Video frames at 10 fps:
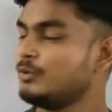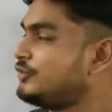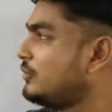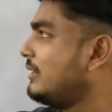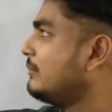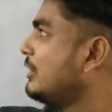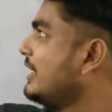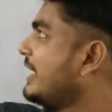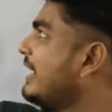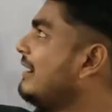उसी को हम
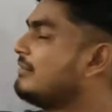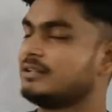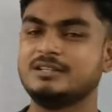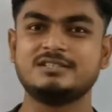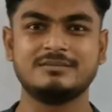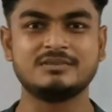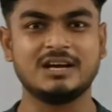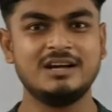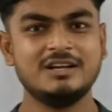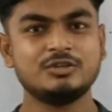बोलेंगे आवर्धन
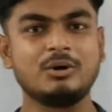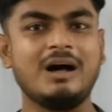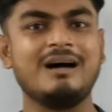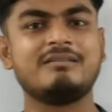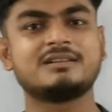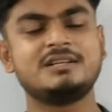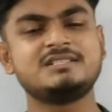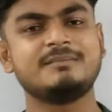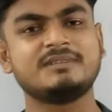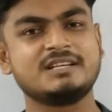क्षमता तो आवर्धन
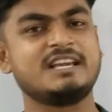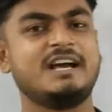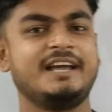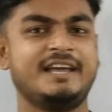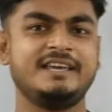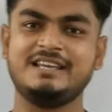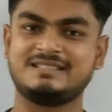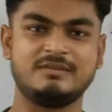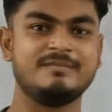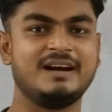क्षमता क्या है यह
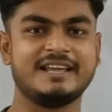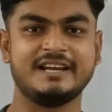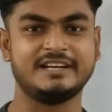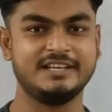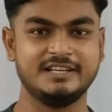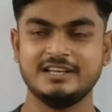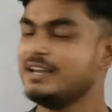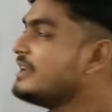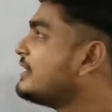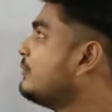समझ में आ गया कि
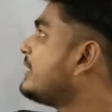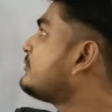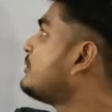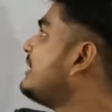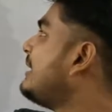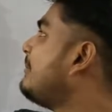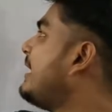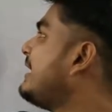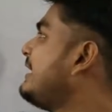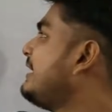नहीं कि वस्तु की
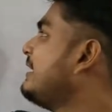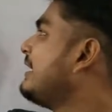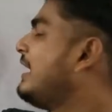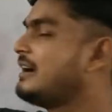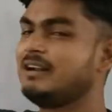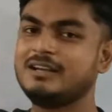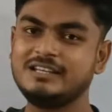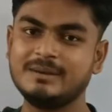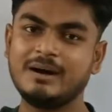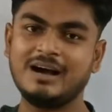लंबाई अगर
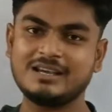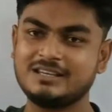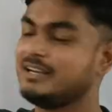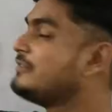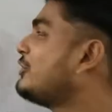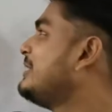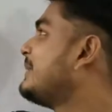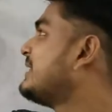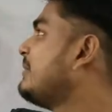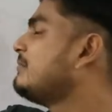ये भाग की सॉरी
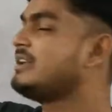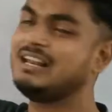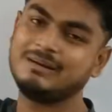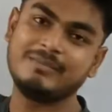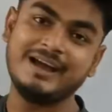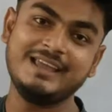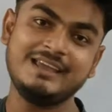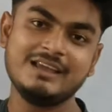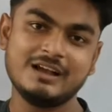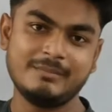प्रतिबिंब की
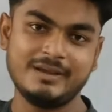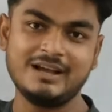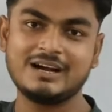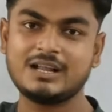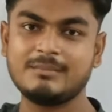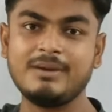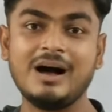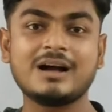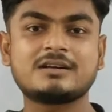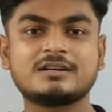लंबाई में अगर हम
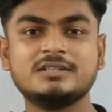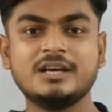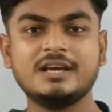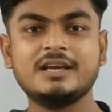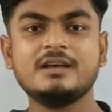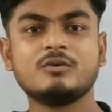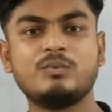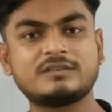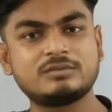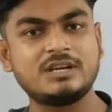भाग कर दें
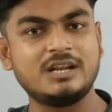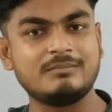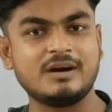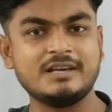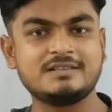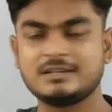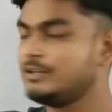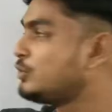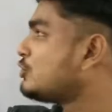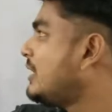वस्तु की लंबाई
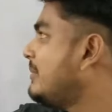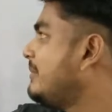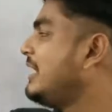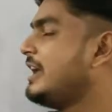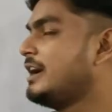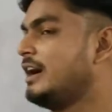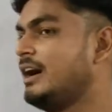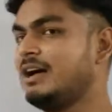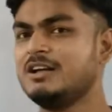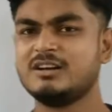से तो जो हमें मिलेगा
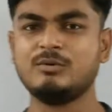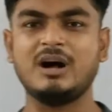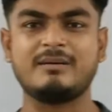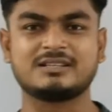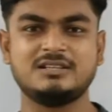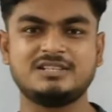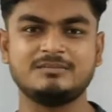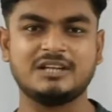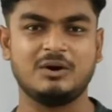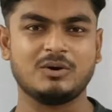वो आवर्धन
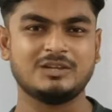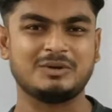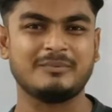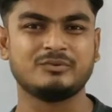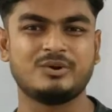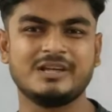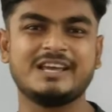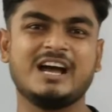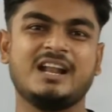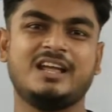क्षमता होगा तो आप सोचेंगे
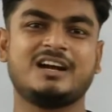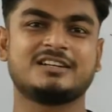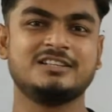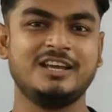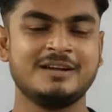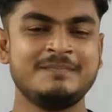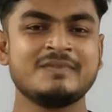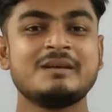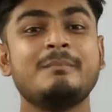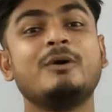क्या नया कर दिए
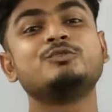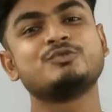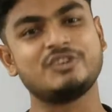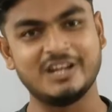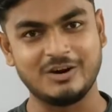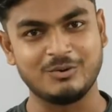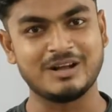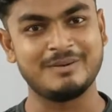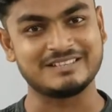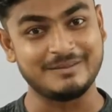बहुत कुछ नया
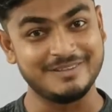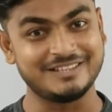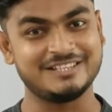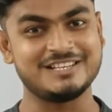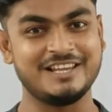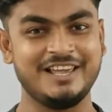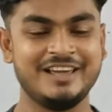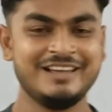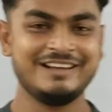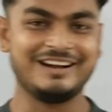होगा बस आप देखते
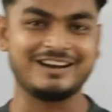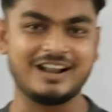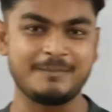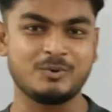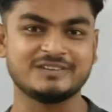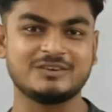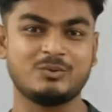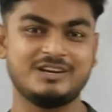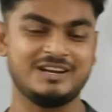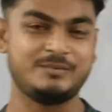जाइए अगर आपको ऐसा
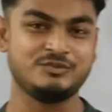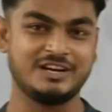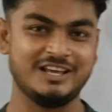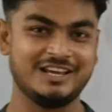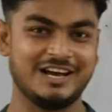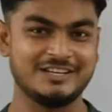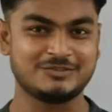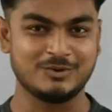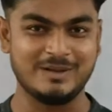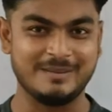कोई कन्फ्यूजन है कि हाई
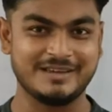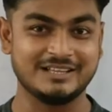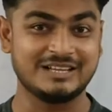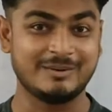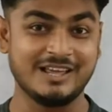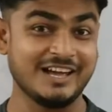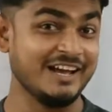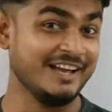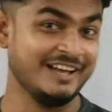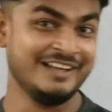स्कूल में आप ज्ञाता बन के
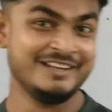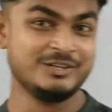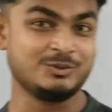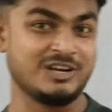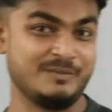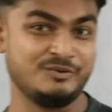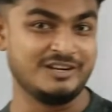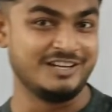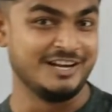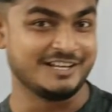आए हैं तो
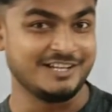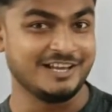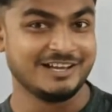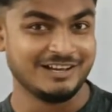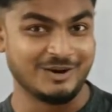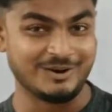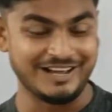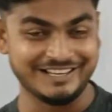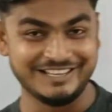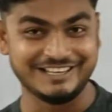कन्फ्यूजन डिलीट करिए और
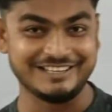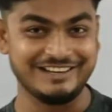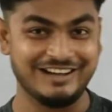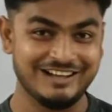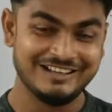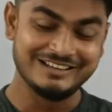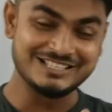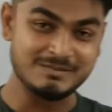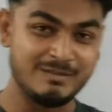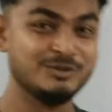आगे देखिएगा
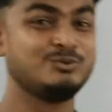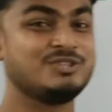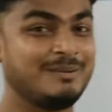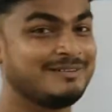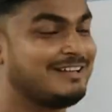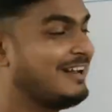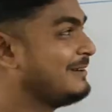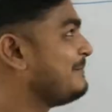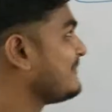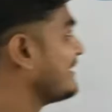इसमें बहुत कुछ है मसाला